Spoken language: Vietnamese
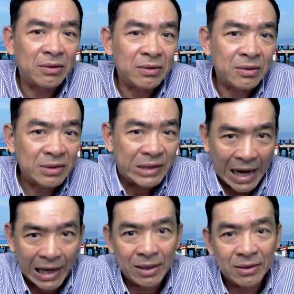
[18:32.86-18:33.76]
chặt
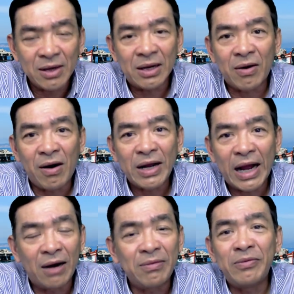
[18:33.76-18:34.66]
rất là khó khăn
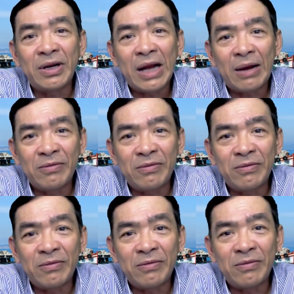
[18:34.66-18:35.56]
ở bên Việt Nam cũng vậy nhưng
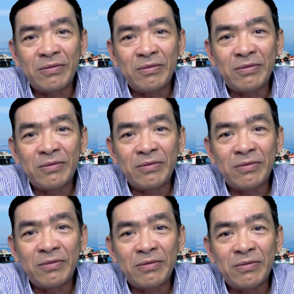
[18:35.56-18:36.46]
mà nó có
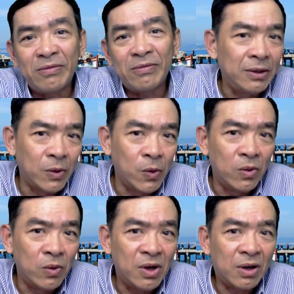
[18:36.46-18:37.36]
những cái sự di du
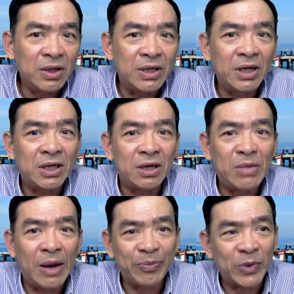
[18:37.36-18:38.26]
nó có những cái sự mà
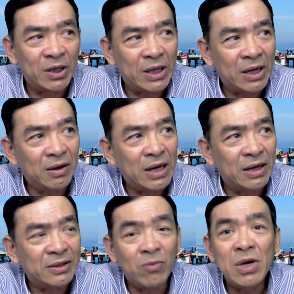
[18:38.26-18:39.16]
người ta nói rằng
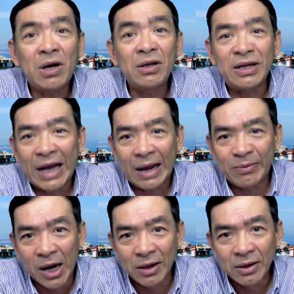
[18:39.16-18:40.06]
sống nó có tình cảm
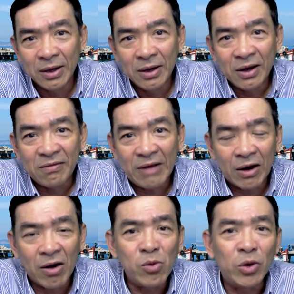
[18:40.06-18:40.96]
hơn và
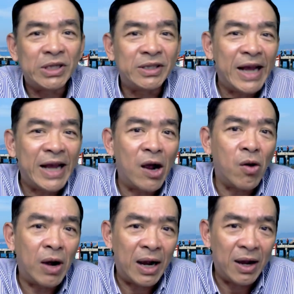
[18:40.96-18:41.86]
có một cái sự trang
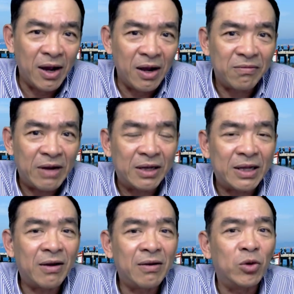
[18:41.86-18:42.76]
hòa hơn và người ta
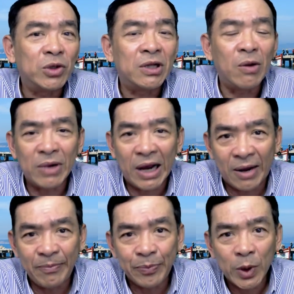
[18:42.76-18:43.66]
có một sự thông cảm
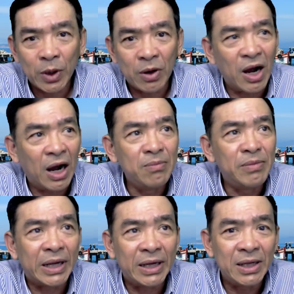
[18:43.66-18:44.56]
còn ở
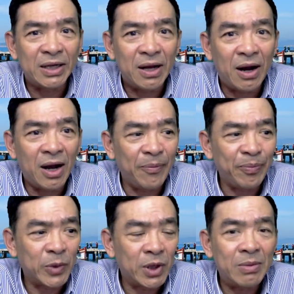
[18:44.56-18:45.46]
Mỹ thì nó
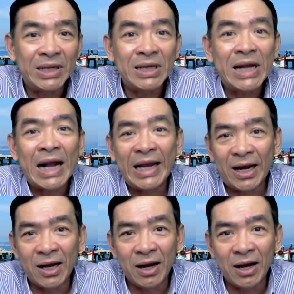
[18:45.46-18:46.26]
nó mang cái khắc khe hơn